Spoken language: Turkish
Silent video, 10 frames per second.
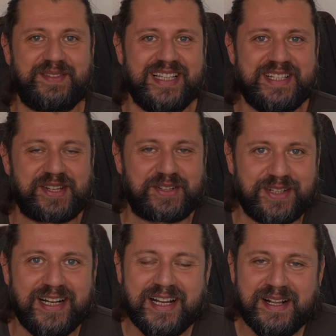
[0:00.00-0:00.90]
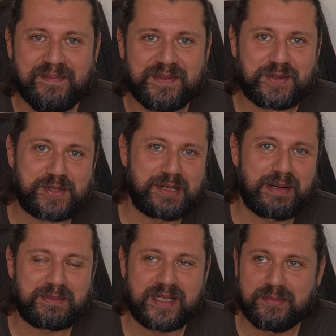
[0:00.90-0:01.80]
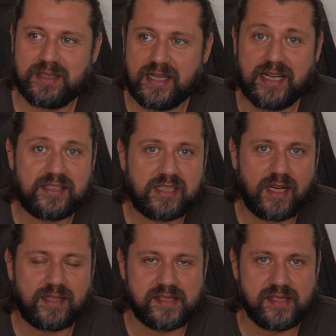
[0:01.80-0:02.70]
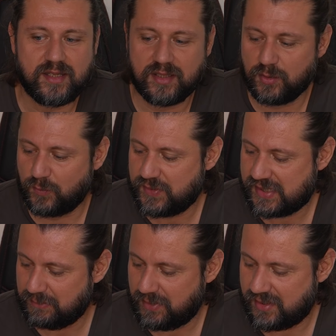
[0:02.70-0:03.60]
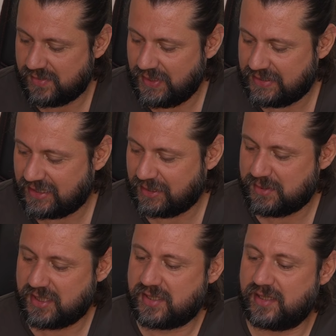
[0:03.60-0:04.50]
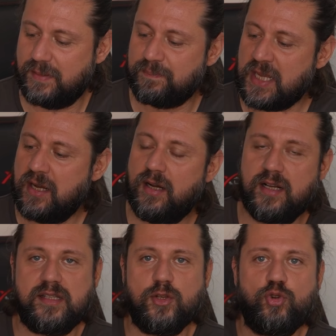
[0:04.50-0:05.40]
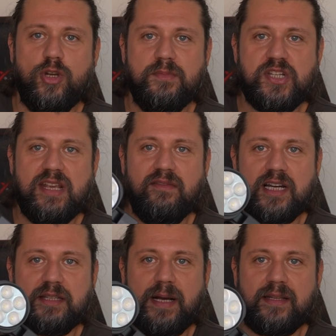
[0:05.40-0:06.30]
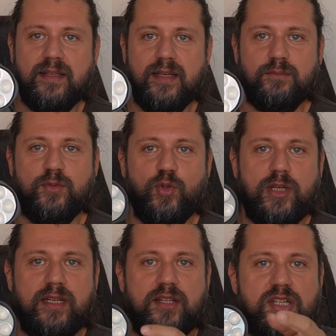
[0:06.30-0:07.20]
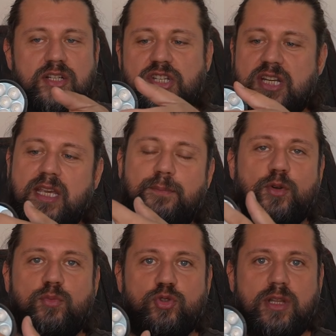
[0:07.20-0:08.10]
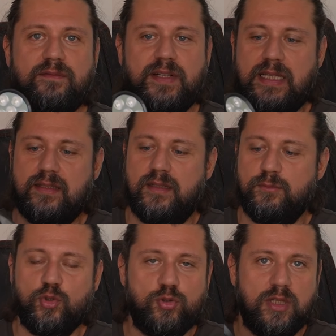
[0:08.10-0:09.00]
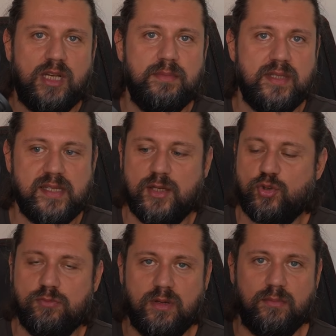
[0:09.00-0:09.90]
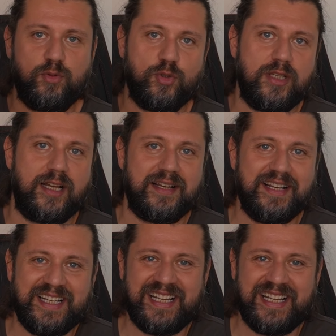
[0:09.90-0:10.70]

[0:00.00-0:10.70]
falan çıkıyor. Kusura bakmayın ama elektrikler kesik. E, ofiste maalesef elektriklerimiz kesildi. Aslında şöyle bir şey vardı bende. Bu böyle işte ışık yapıyor buradan falan. Bunu kullanabiliriz diye düşünüyorum ama bunun da